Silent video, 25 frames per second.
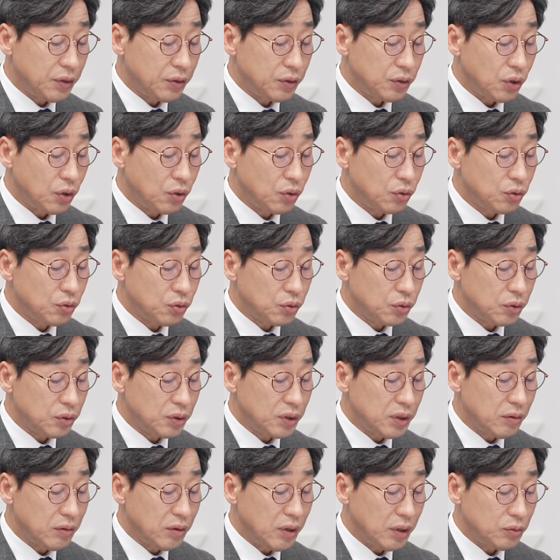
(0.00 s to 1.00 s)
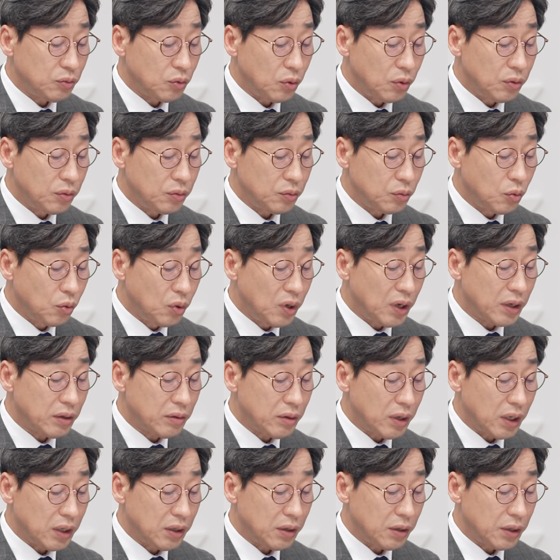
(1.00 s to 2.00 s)
여론조성팀과 논란과
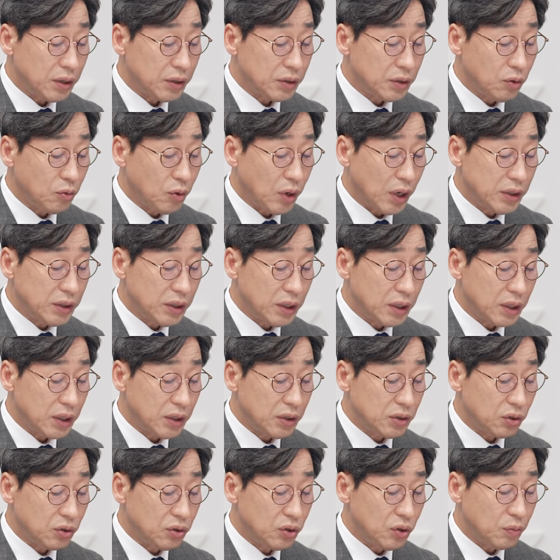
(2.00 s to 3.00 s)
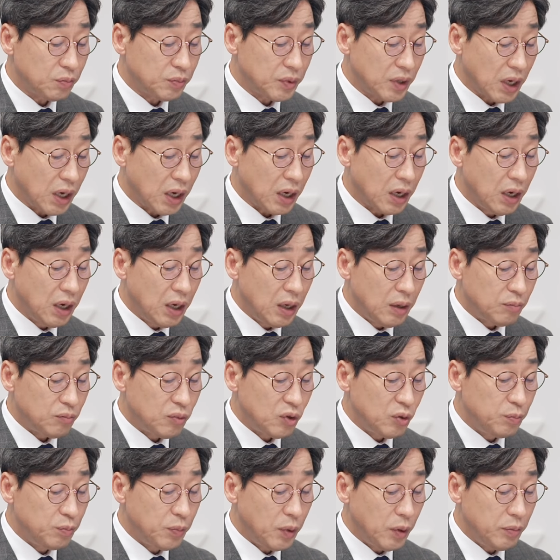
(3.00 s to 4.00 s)
관련해서 관여한 게 전혀 없다.
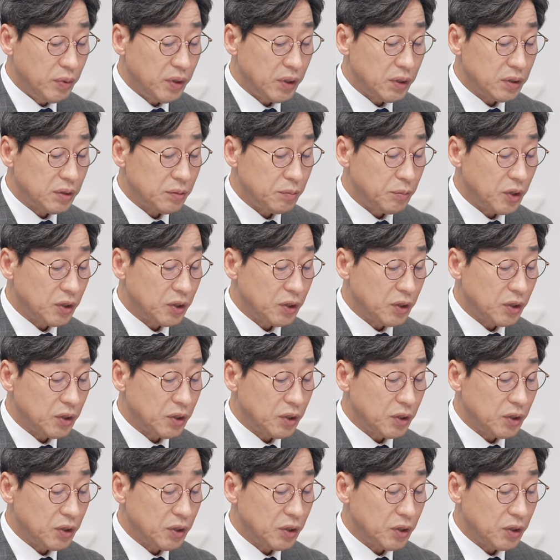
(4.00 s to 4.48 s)
불법이 있으면